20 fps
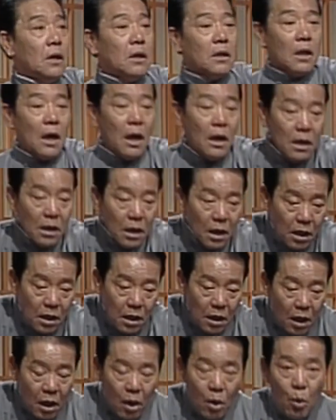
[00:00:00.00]
他这个
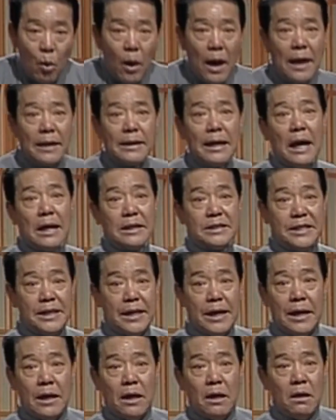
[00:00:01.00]
荷花大
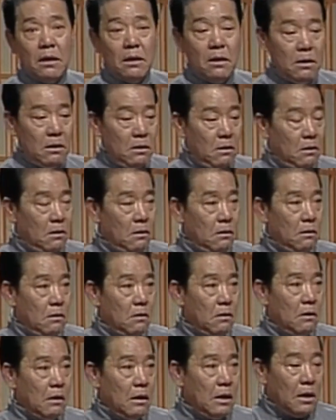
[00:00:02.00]
街呀。
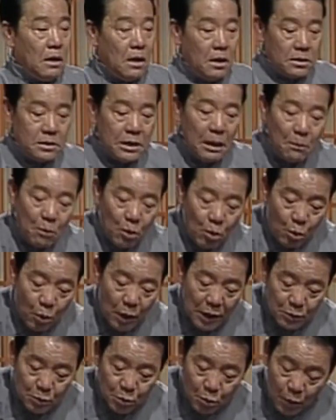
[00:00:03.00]
咱们
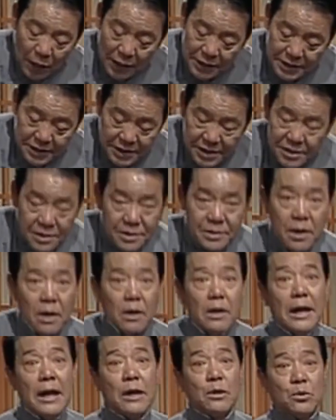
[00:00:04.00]
换句话新词
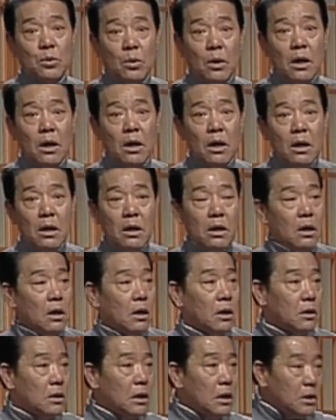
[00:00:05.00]
儿来说啊，
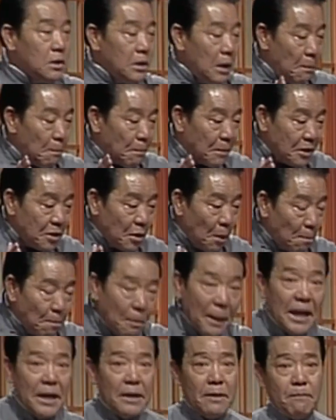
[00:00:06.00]
这街比较
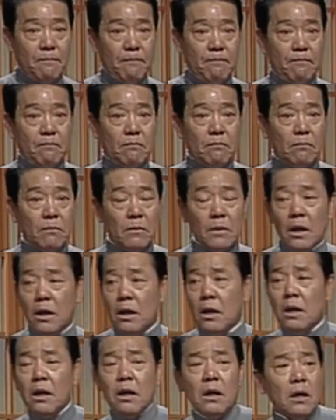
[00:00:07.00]
背，
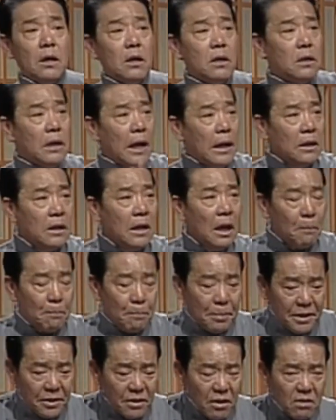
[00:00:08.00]
人呢
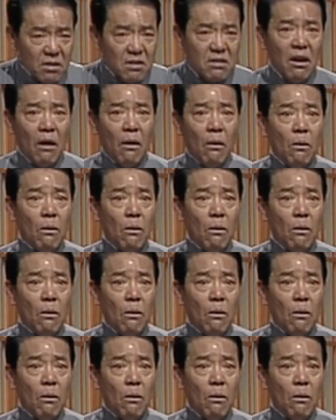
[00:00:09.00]
比较少，